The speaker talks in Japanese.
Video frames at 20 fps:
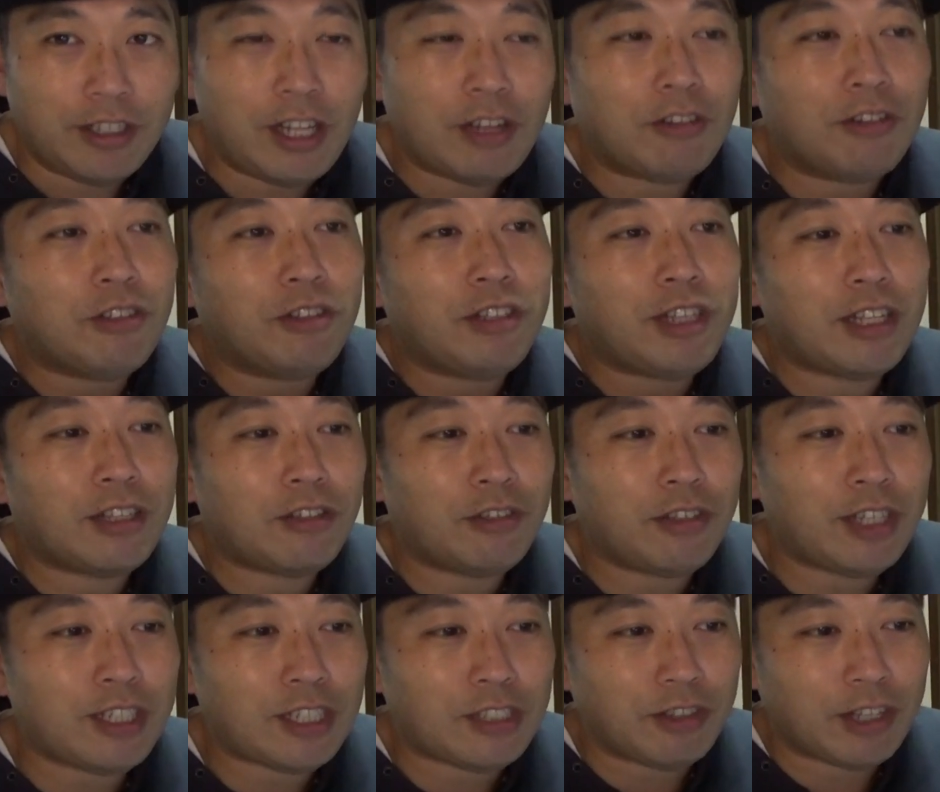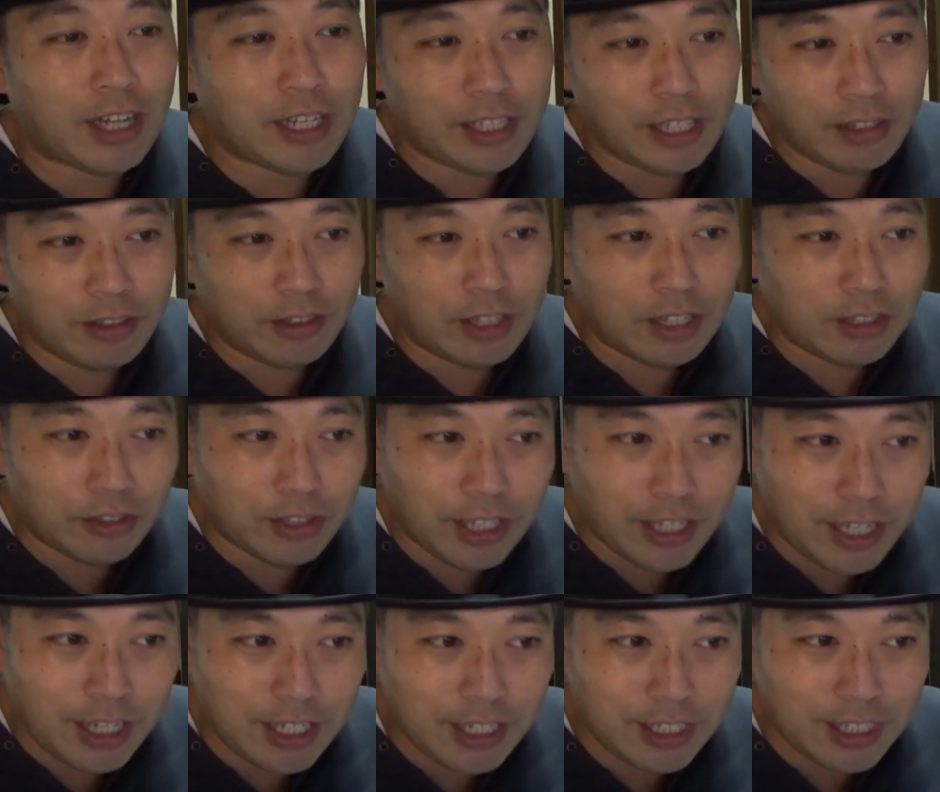で、このネット記事を書いてる、えっと、
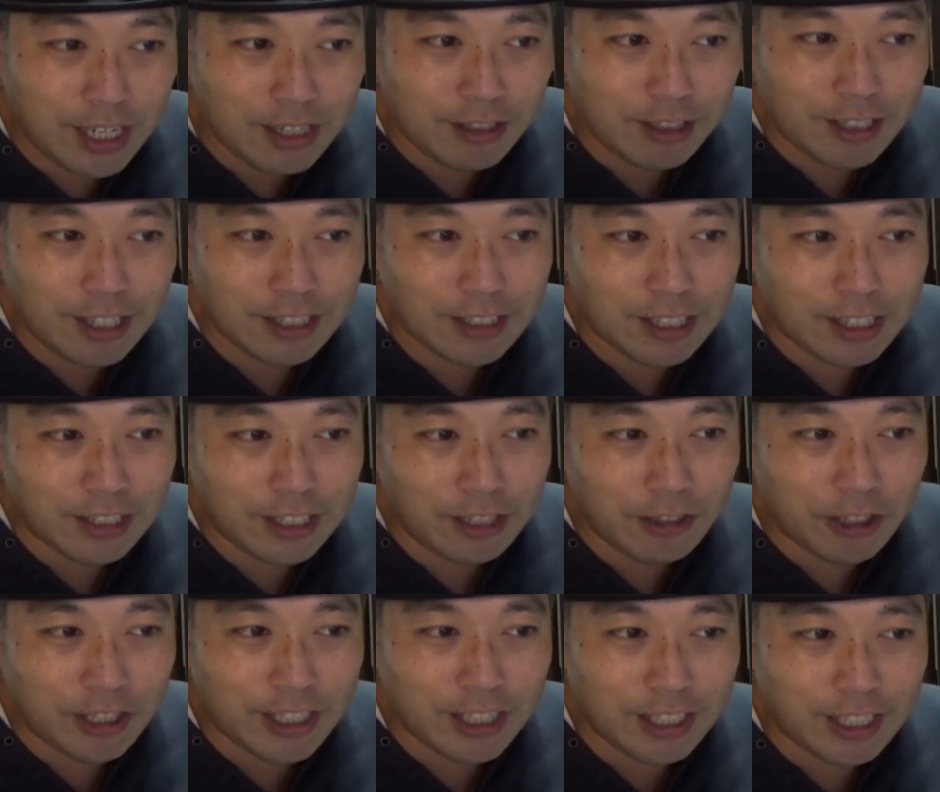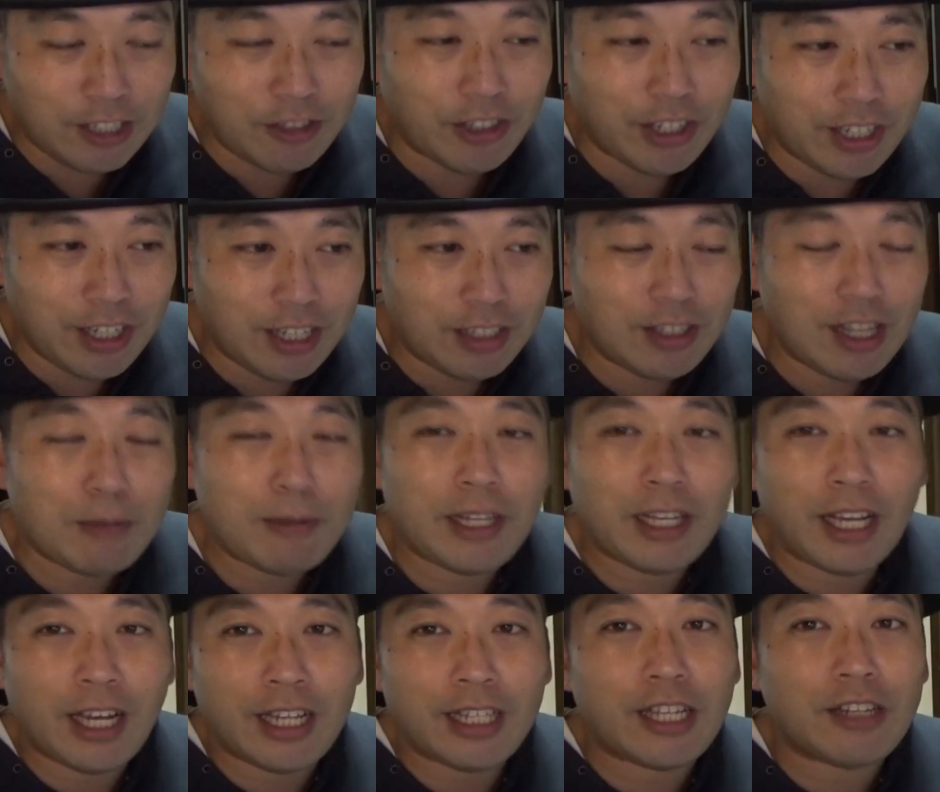高橋あずささんっていう記者でいいのかな名前
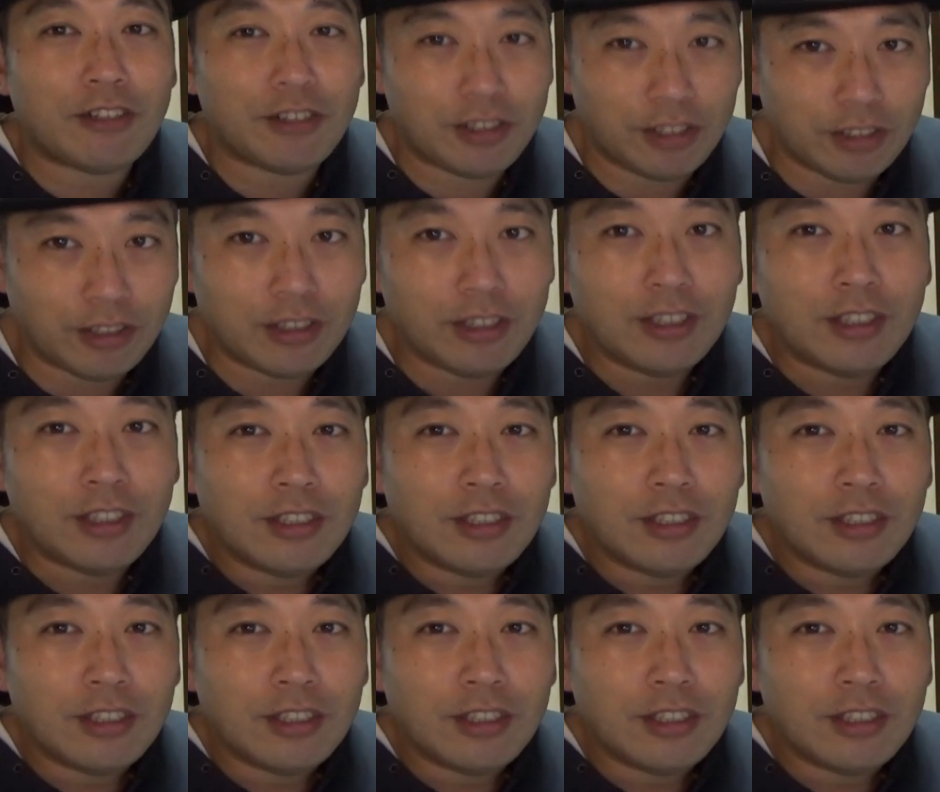が書いてあるんですよ。